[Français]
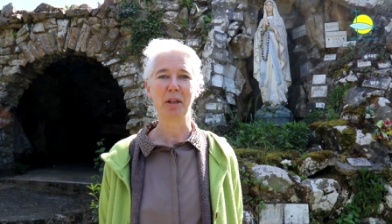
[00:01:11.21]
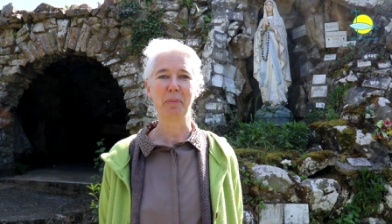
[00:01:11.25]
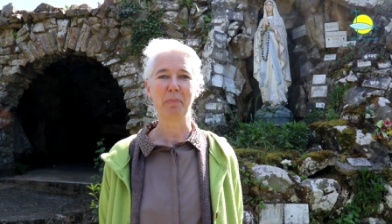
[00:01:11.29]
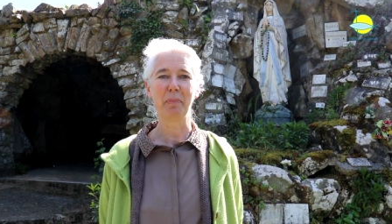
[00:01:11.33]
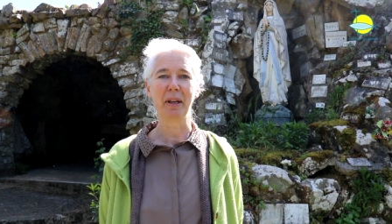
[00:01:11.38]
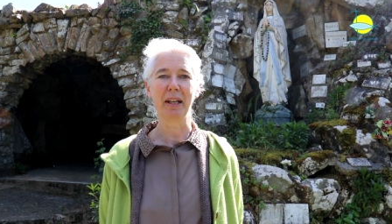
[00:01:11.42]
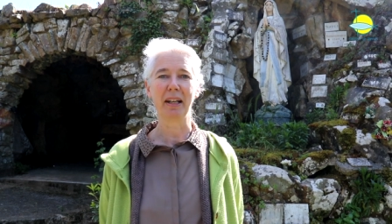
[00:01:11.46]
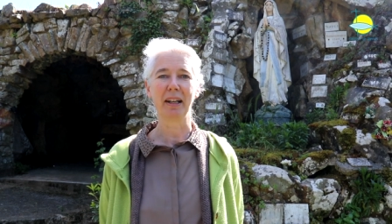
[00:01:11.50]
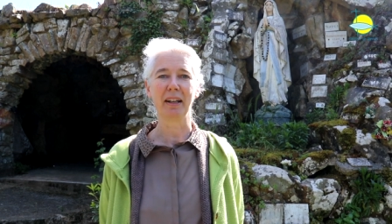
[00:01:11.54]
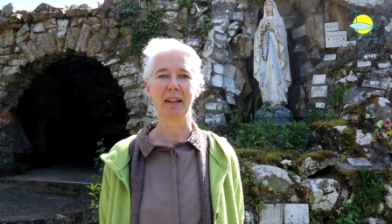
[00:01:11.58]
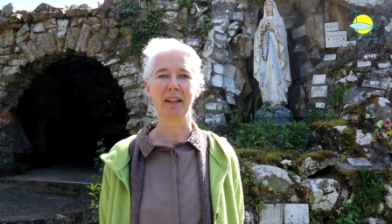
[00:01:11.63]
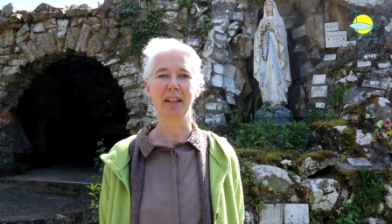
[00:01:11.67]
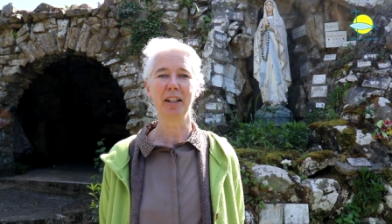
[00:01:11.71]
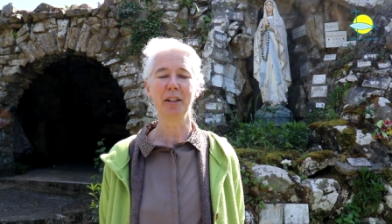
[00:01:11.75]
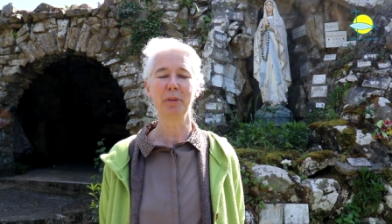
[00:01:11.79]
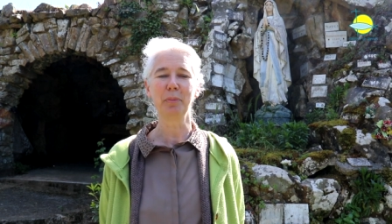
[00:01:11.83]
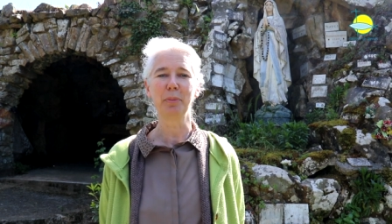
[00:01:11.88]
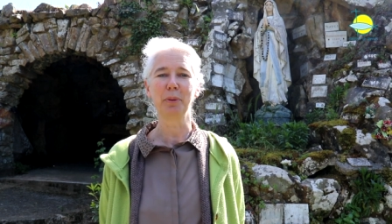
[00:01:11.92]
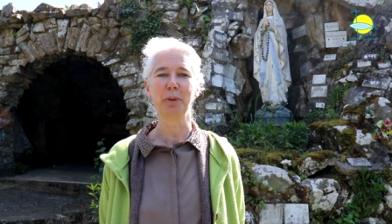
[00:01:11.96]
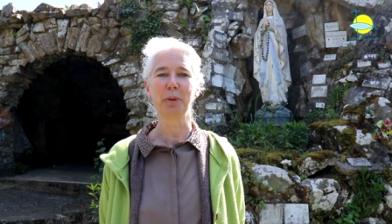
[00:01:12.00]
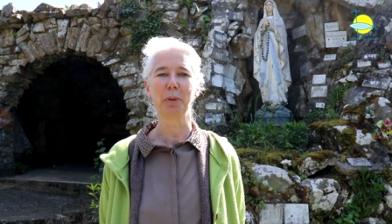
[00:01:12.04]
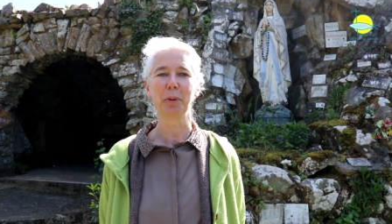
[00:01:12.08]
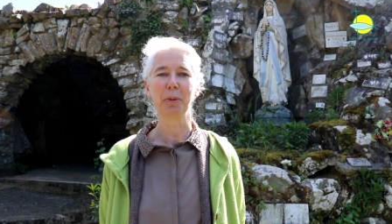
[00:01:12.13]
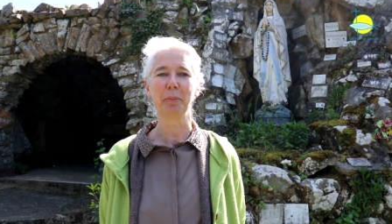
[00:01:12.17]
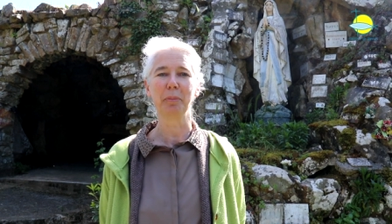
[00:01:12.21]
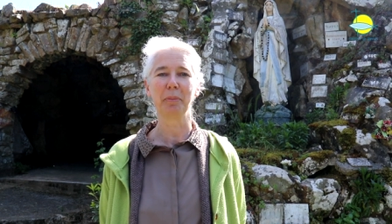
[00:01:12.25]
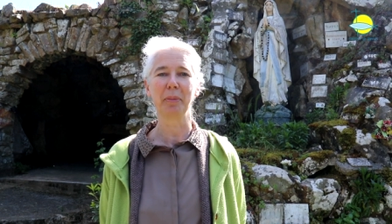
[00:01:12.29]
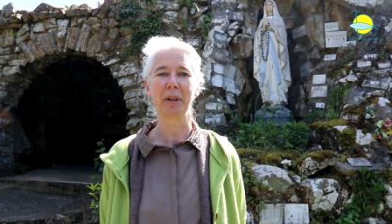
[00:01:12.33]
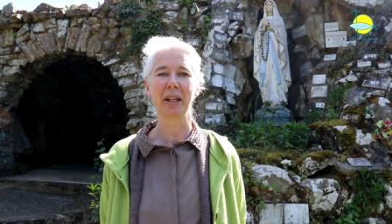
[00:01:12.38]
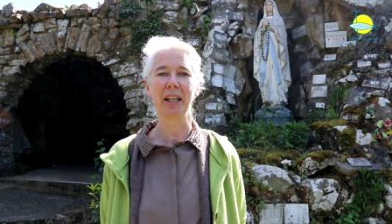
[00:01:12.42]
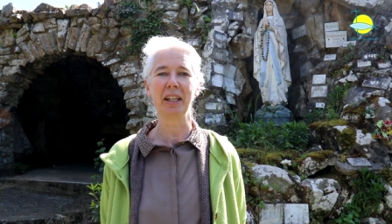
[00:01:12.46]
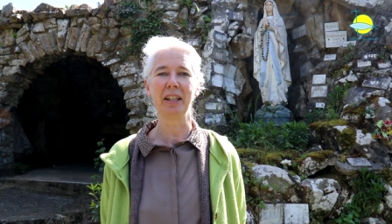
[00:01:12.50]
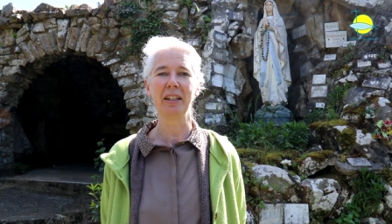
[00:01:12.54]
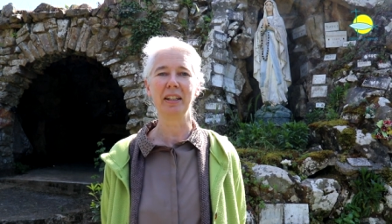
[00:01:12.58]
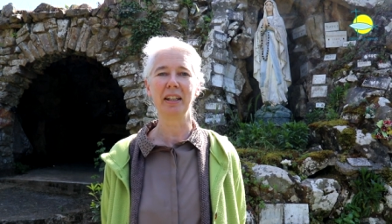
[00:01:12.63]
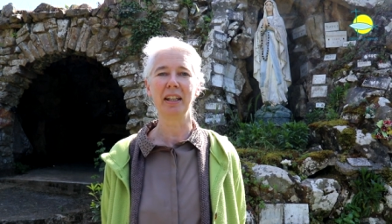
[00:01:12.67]
les pèlerins pour
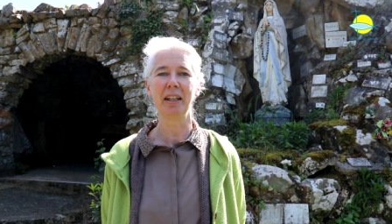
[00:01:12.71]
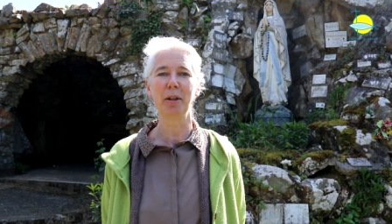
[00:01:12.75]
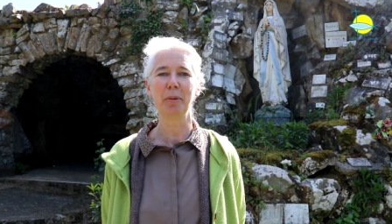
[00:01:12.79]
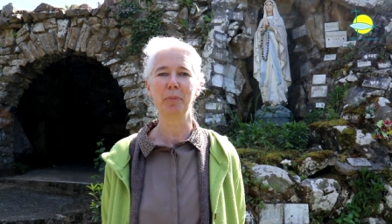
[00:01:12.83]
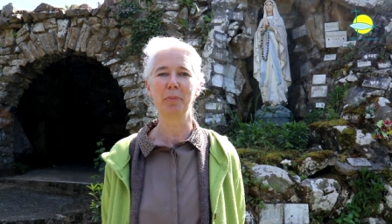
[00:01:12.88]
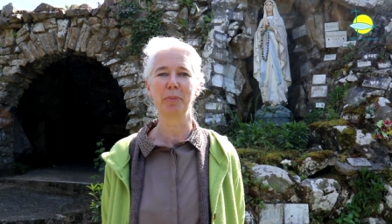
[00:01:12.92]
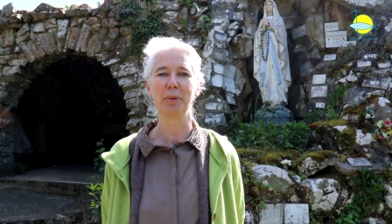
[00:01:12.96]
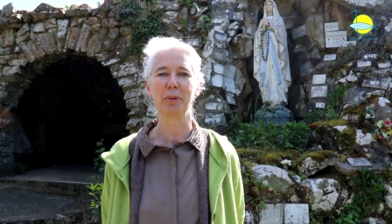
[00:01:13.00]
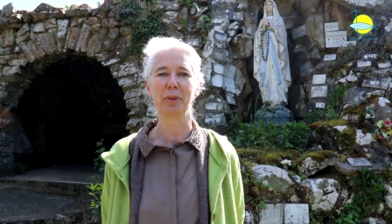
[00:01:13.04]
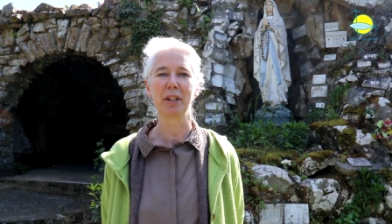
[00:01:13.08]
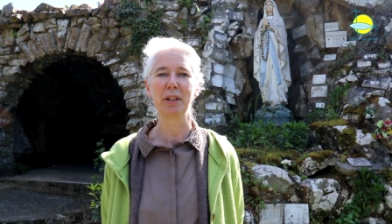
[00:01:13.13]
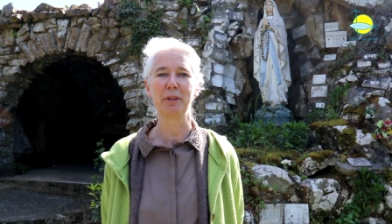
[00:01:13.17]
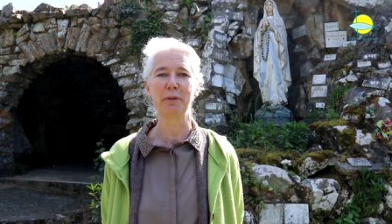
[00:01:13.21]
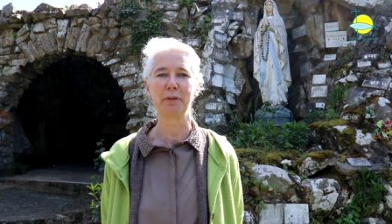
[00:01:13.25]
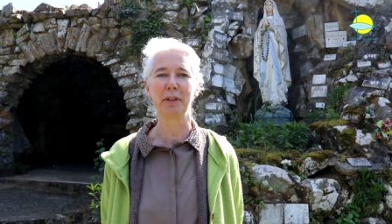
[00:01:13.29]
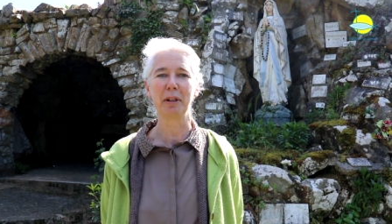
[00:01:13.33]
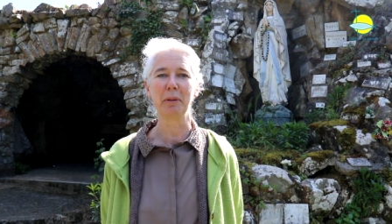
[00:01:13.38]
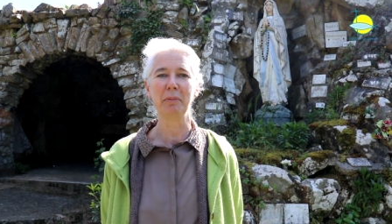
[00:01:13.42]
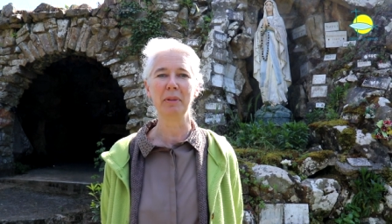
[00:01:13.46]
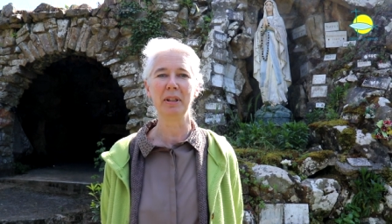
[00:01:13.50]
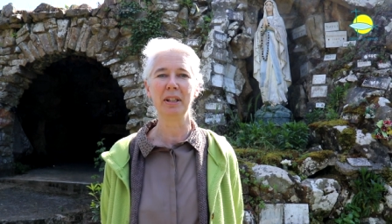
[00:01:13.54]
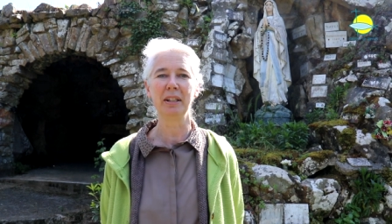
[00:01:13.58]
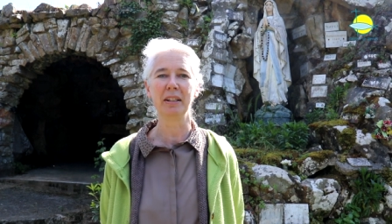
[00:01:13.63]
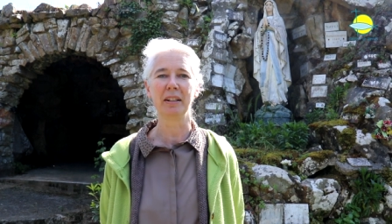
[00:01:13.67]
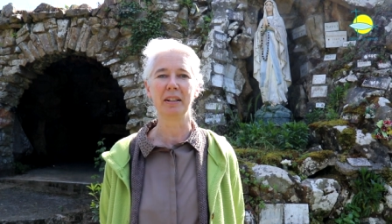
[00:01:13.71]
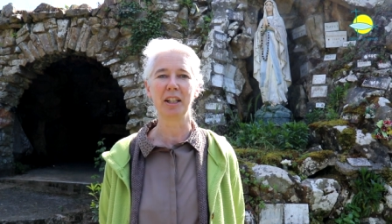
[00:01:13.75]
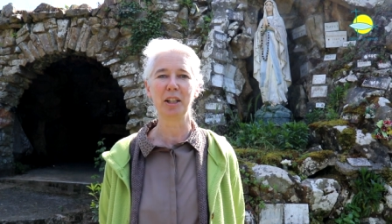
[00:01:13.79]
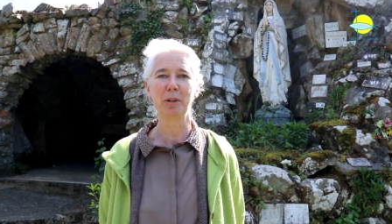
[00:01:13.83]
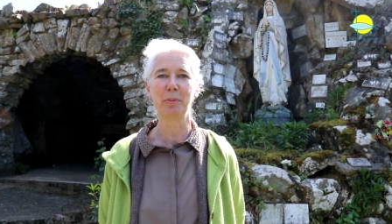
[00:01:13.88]
prier pour les familles